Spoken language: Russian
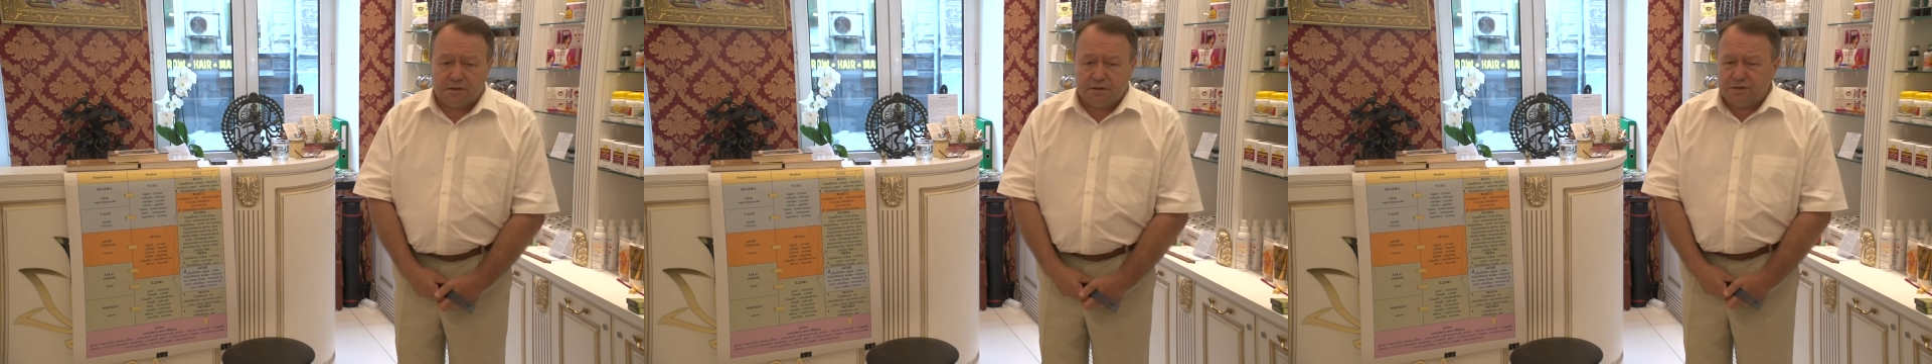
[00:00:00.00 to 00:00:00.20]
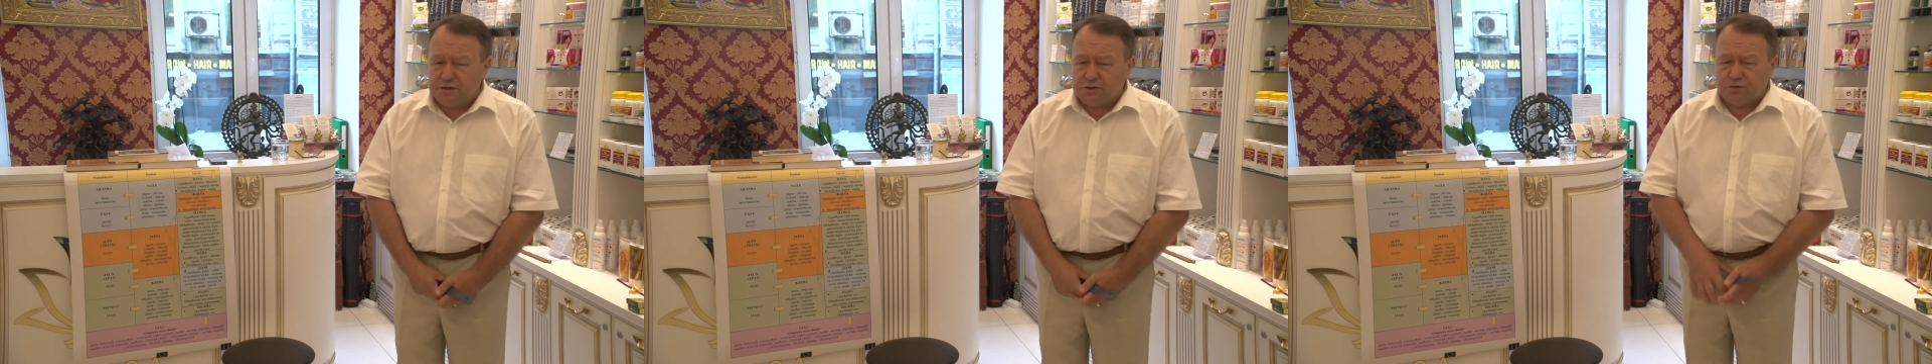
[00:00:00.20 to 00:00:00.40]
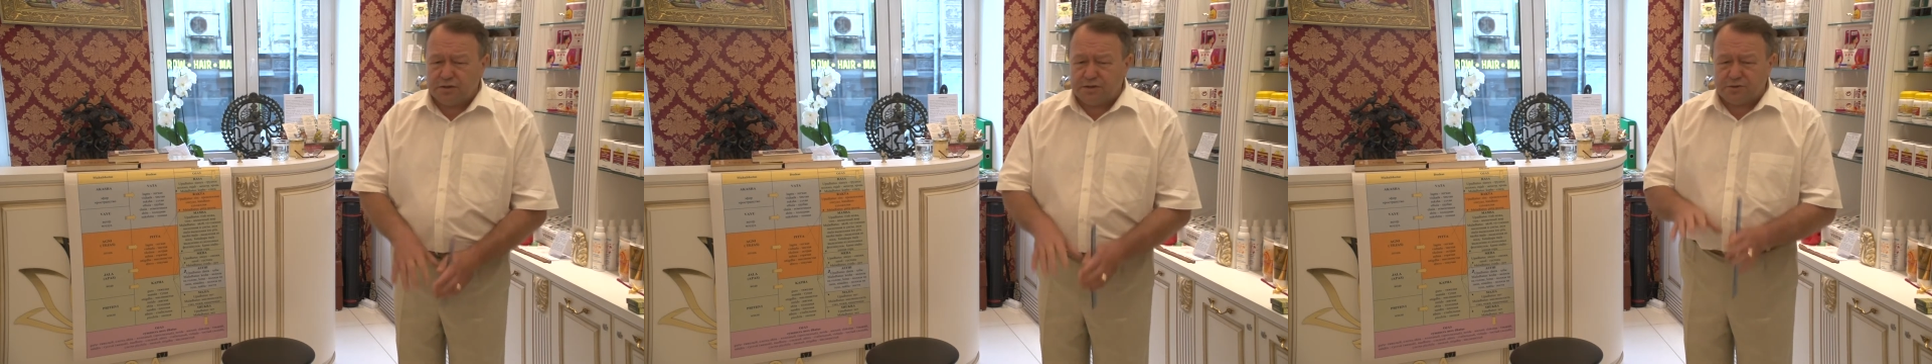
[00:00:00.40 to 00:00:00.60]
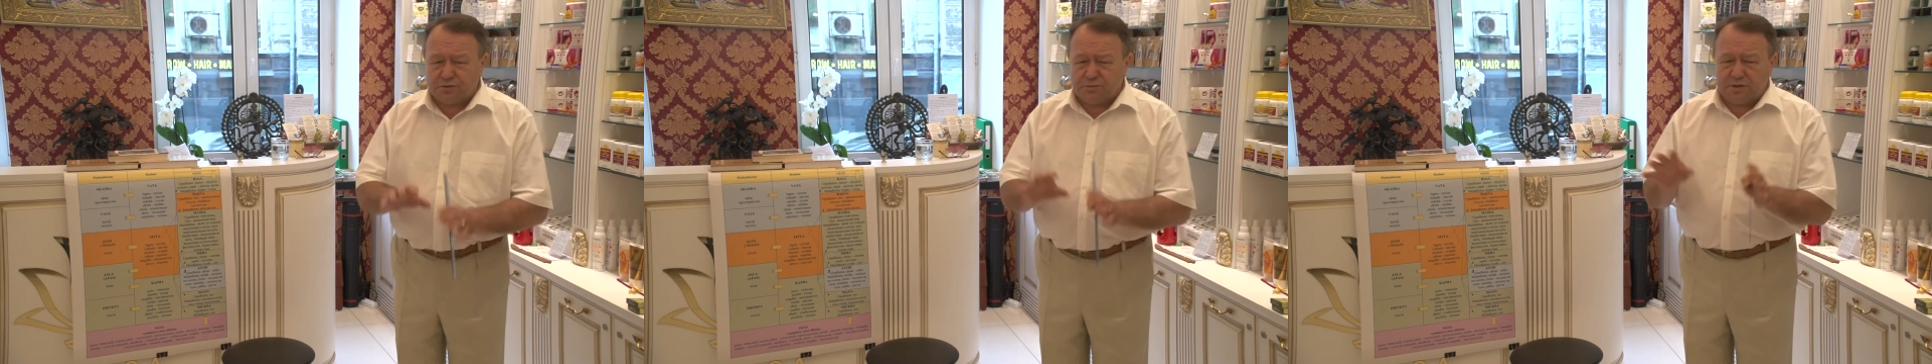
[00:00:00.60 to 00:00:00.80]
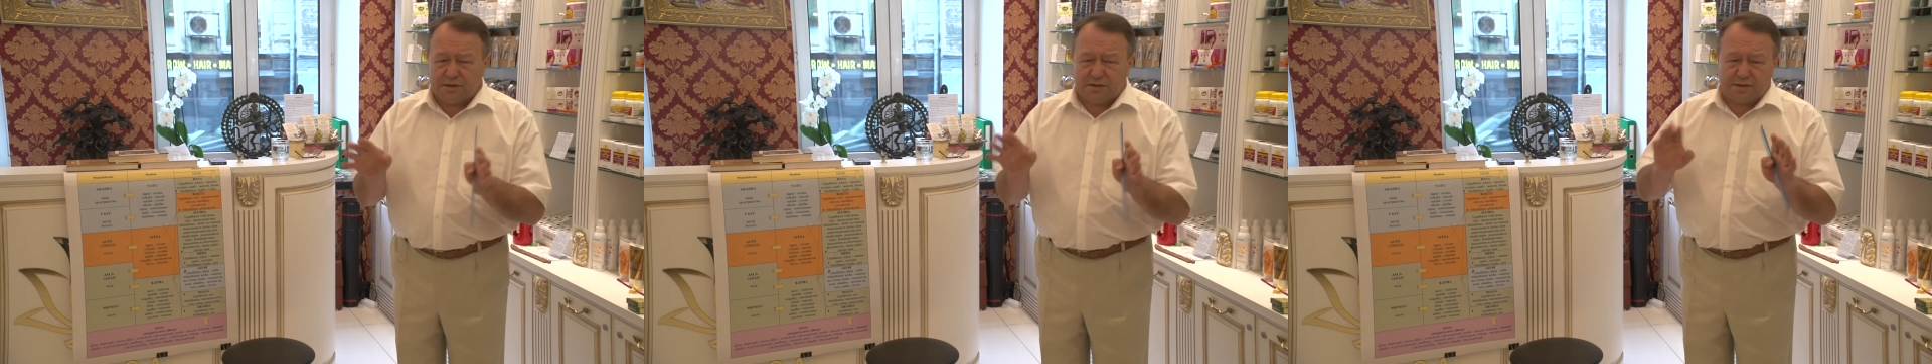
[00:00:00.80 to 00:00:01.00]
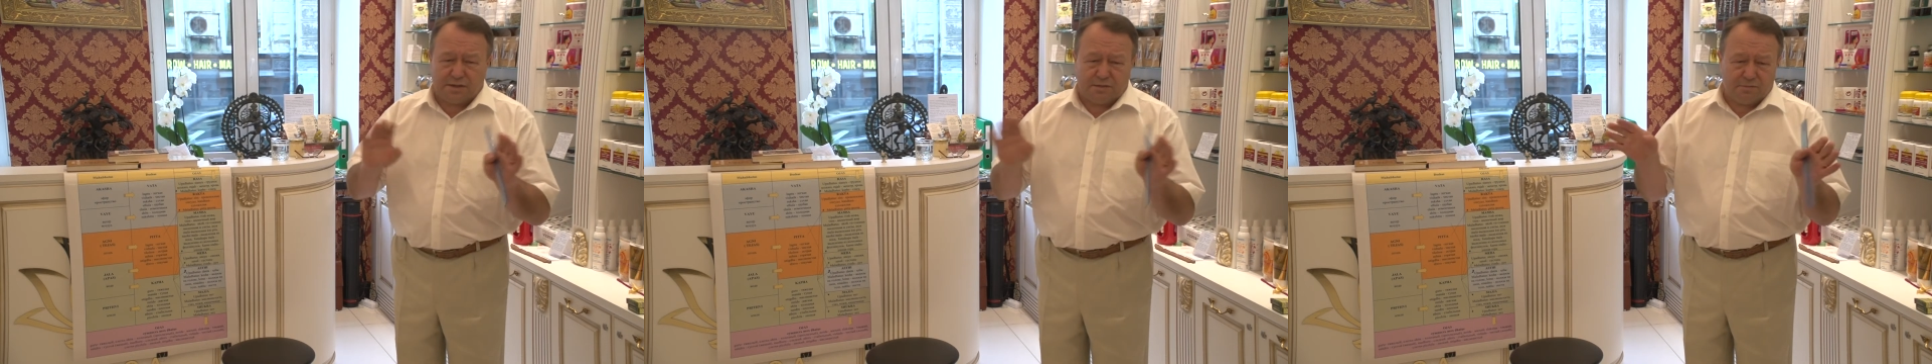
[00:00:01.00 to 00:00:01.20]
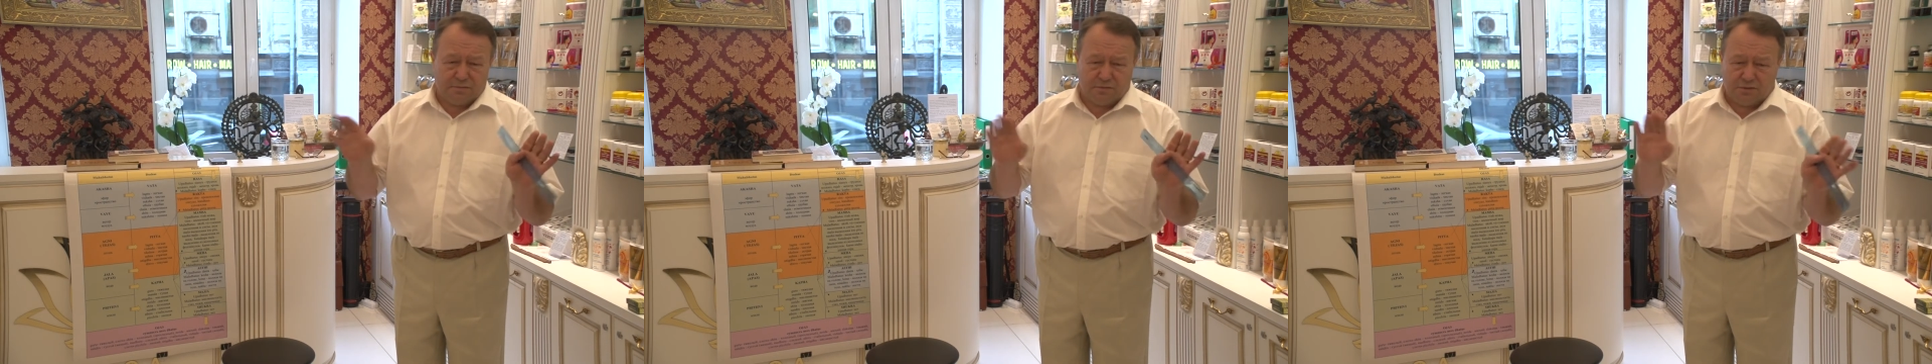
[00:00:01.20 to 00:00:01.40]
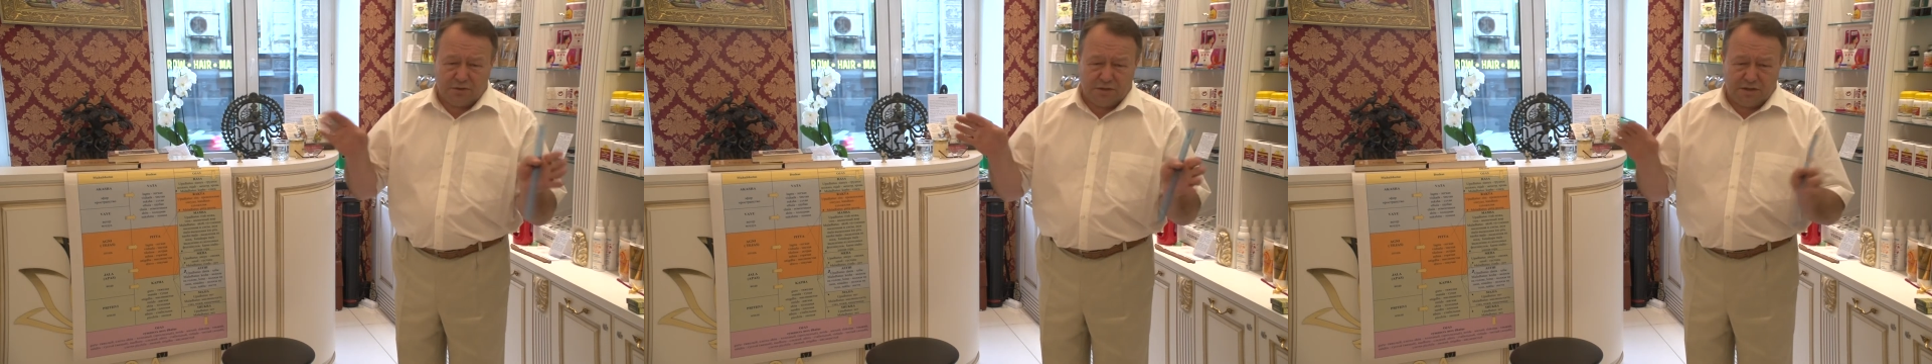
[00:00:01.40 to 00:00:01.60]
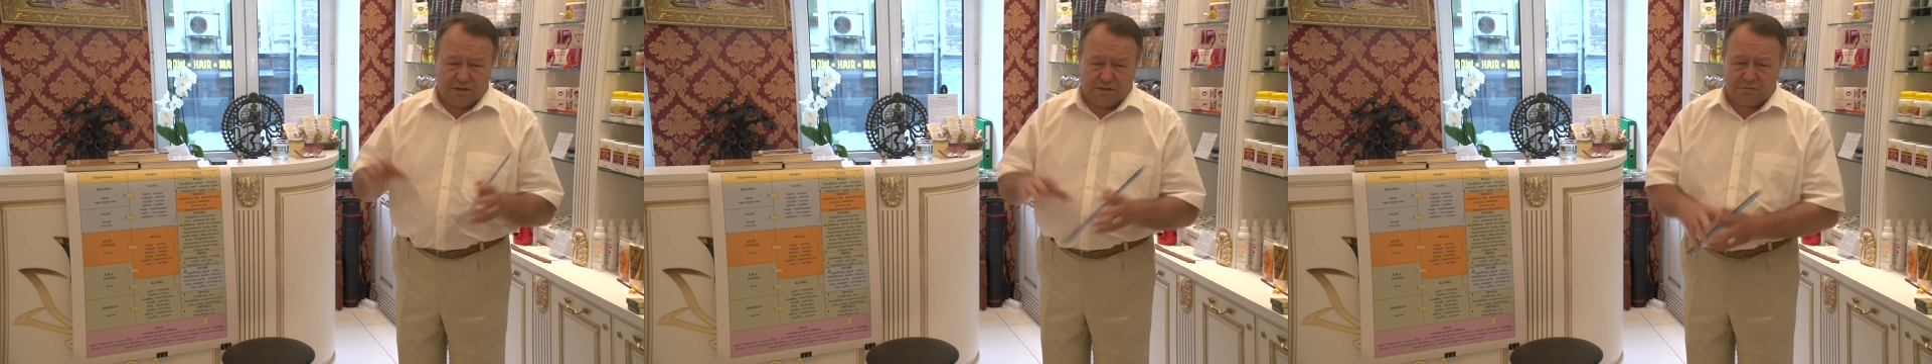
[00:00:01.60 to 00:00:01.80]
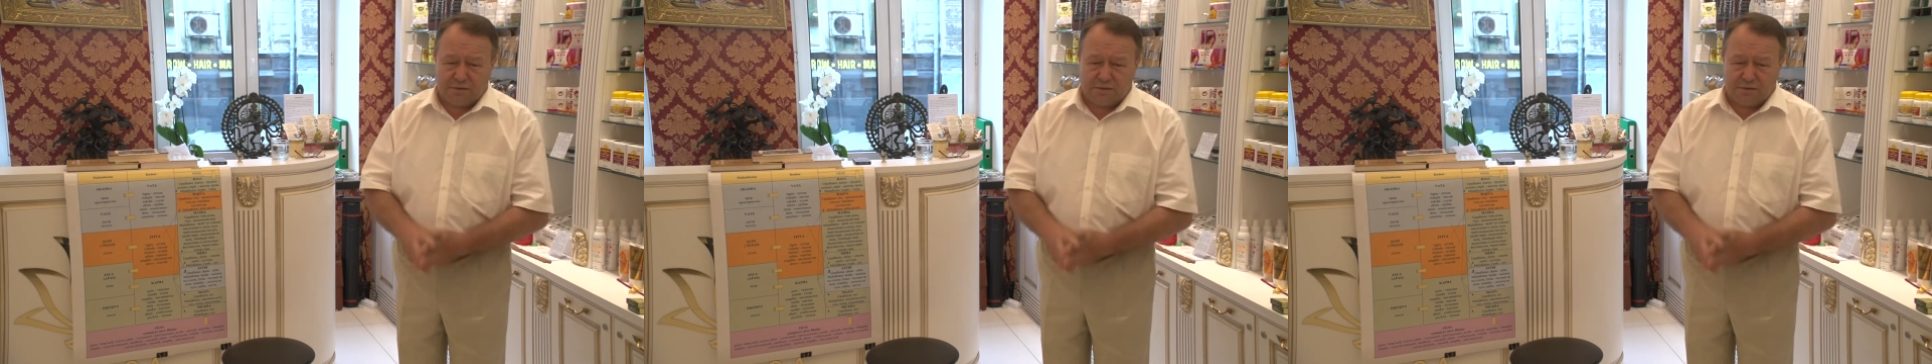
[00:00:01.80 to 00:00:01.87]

Ее особенно там другие